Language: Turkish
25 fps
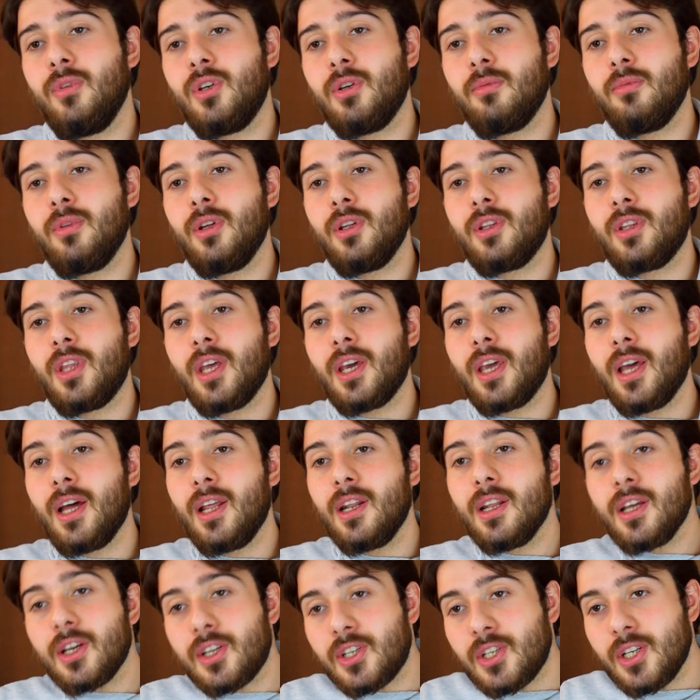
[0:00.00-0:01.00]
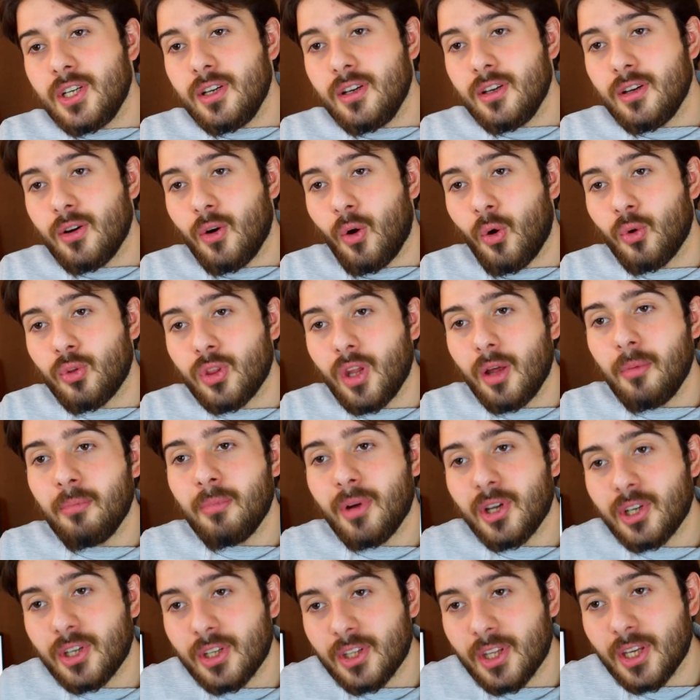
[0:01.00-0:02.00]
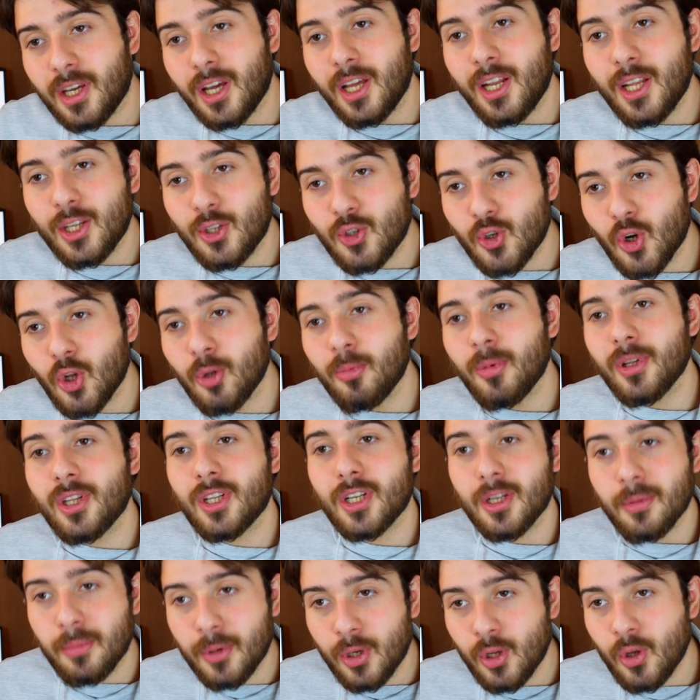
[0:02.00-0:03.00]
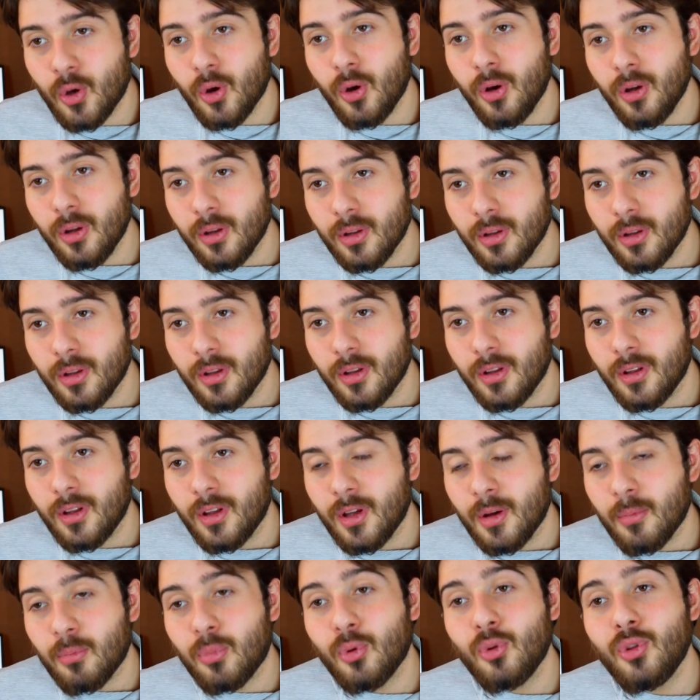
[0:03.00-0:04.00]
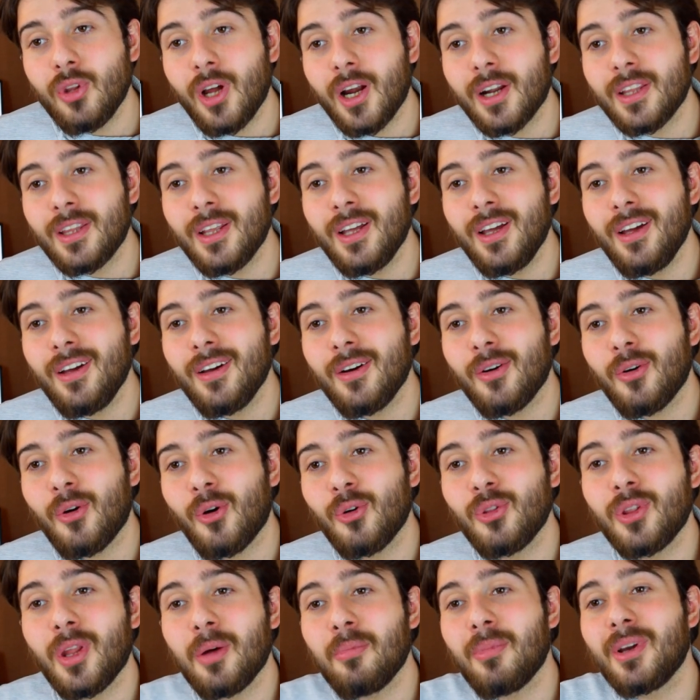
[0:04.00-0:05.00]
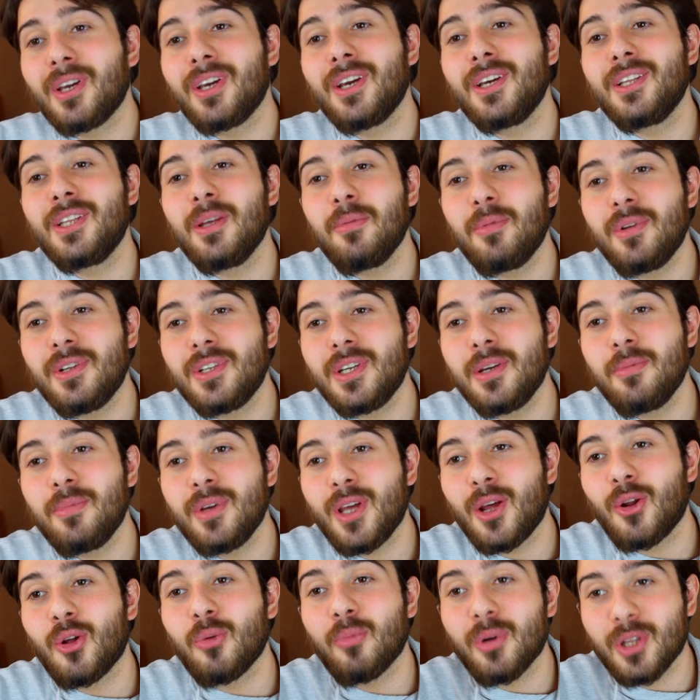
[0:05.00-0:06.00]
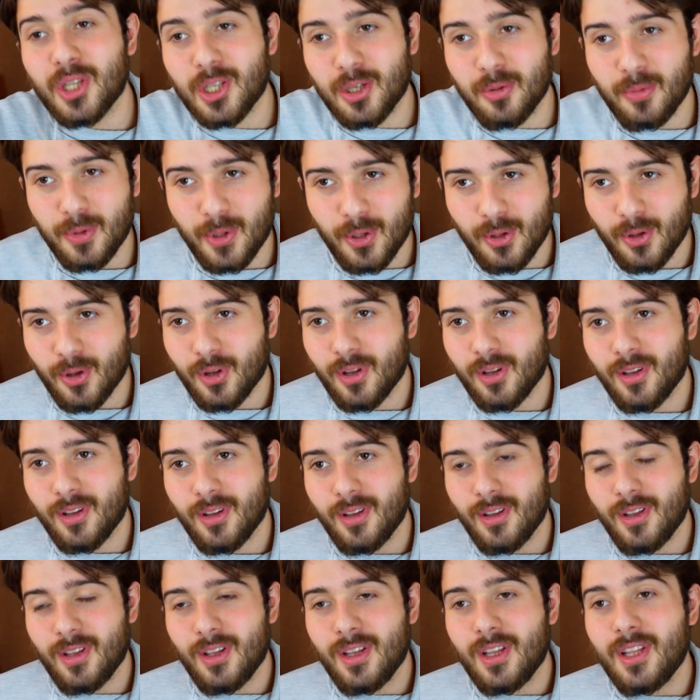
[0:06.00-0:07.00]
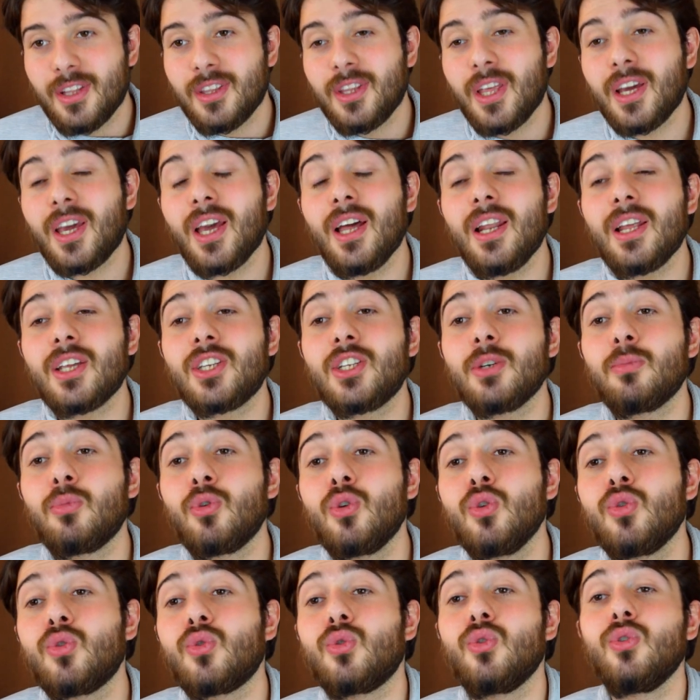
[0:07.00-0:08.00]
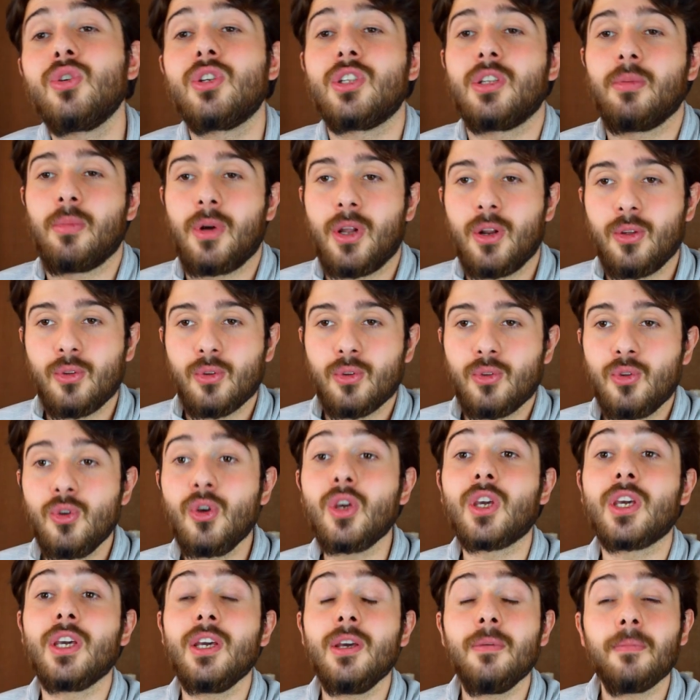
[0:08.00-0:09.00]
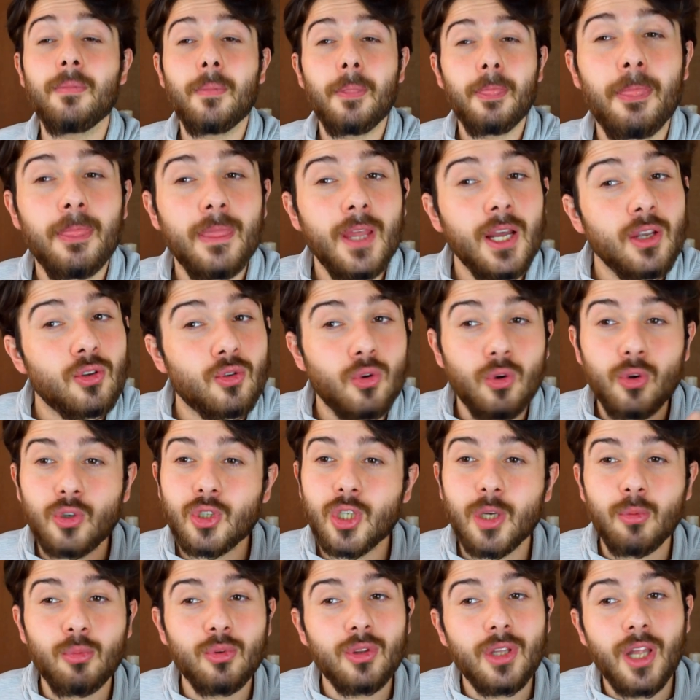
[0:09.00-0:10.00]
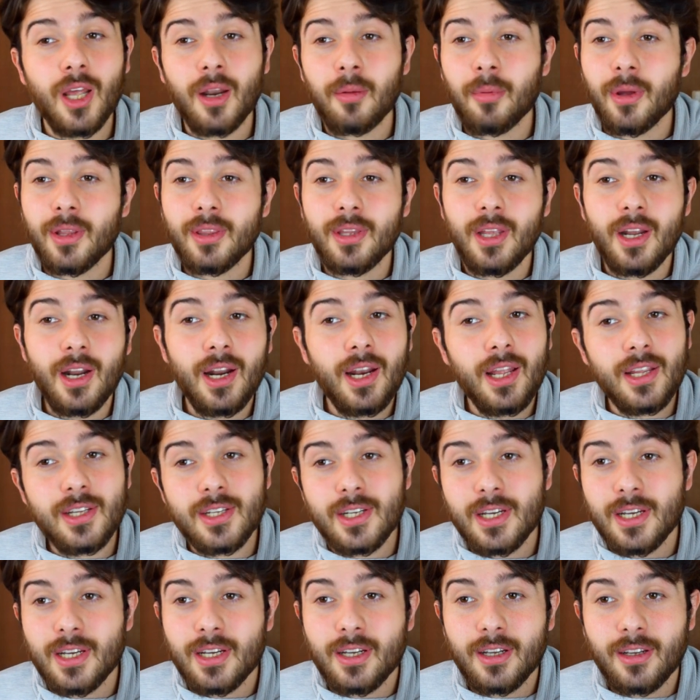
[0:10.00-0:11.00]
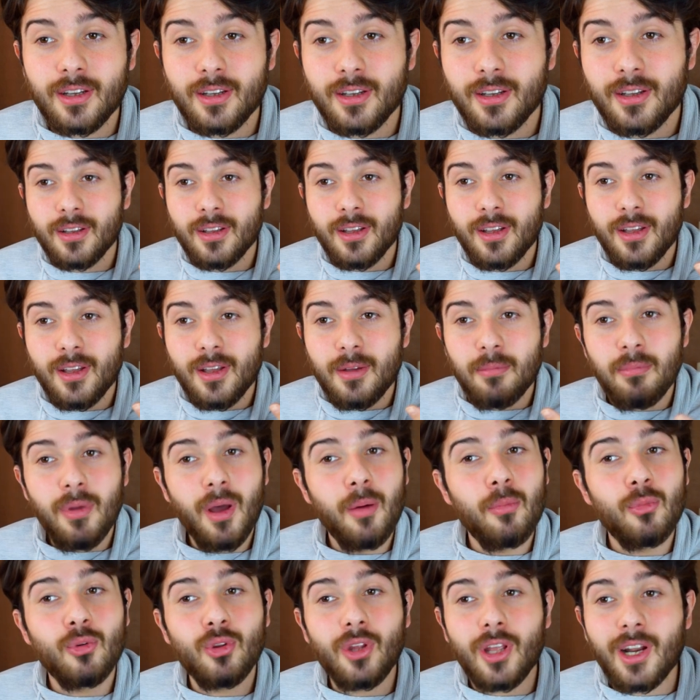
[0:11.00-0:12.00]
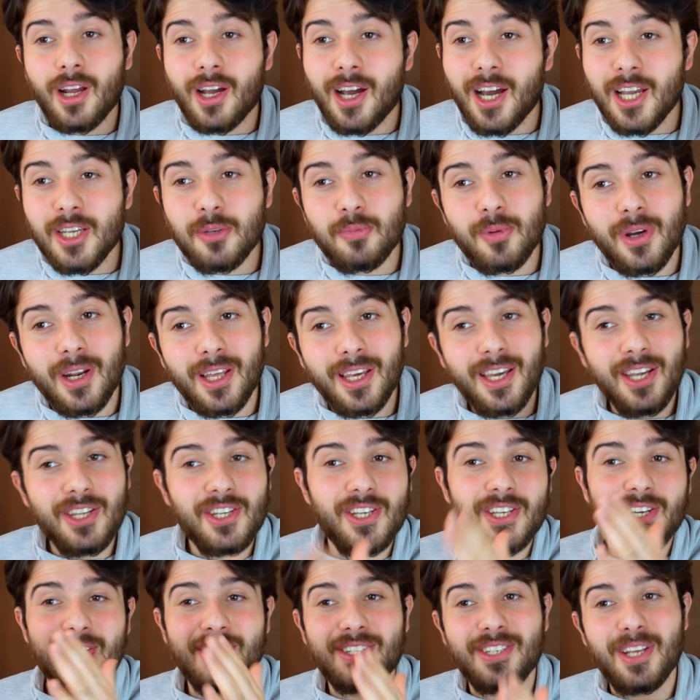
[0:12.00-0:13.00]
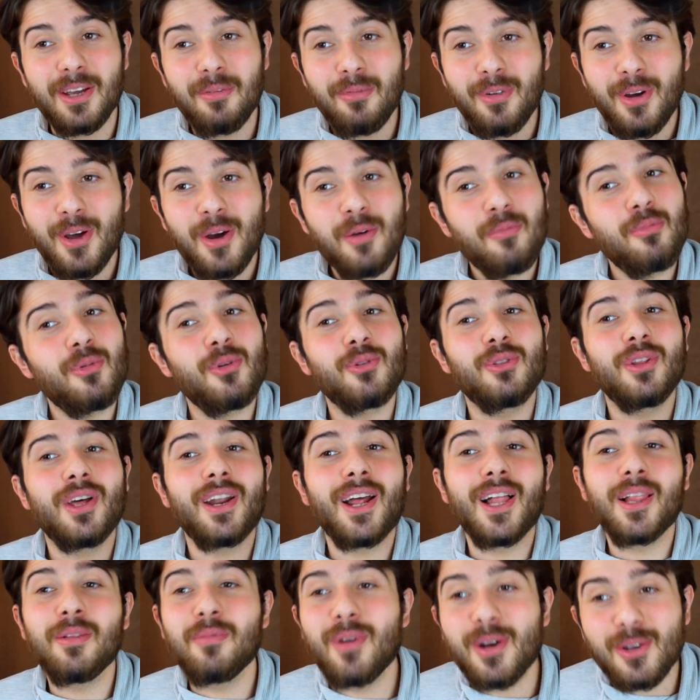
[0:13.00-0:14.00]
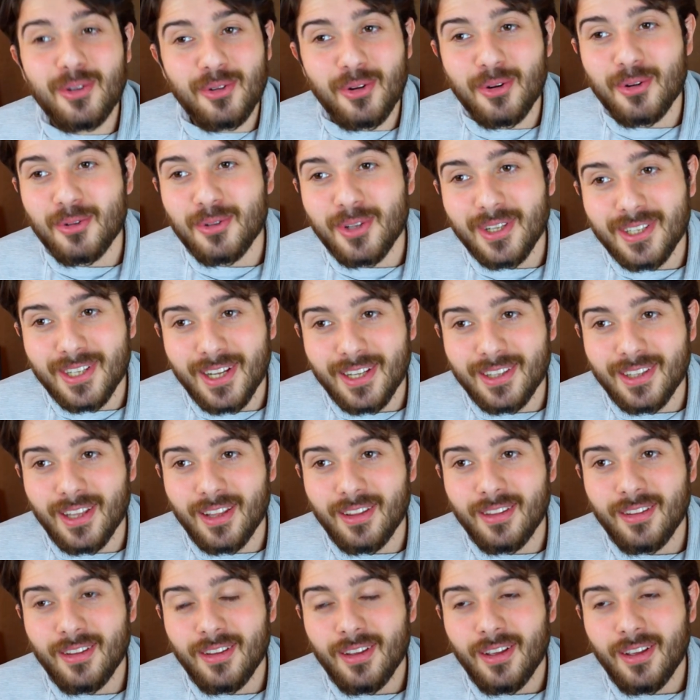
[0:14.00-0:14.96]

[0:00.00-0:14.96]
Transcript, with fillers: Şimdi tekerlekçi ondan başka tekerlekçi olmadığını biliyor. Bunlar da ondan başka gidebileceği bir yer olmadığını biliyor. Tekerlekçi bunu suistimal ediyor. Diyor ki nasıl olsa bunları benden alacak. Ben bunlara kaç para geçirirsem bunları almak zorunda zaten.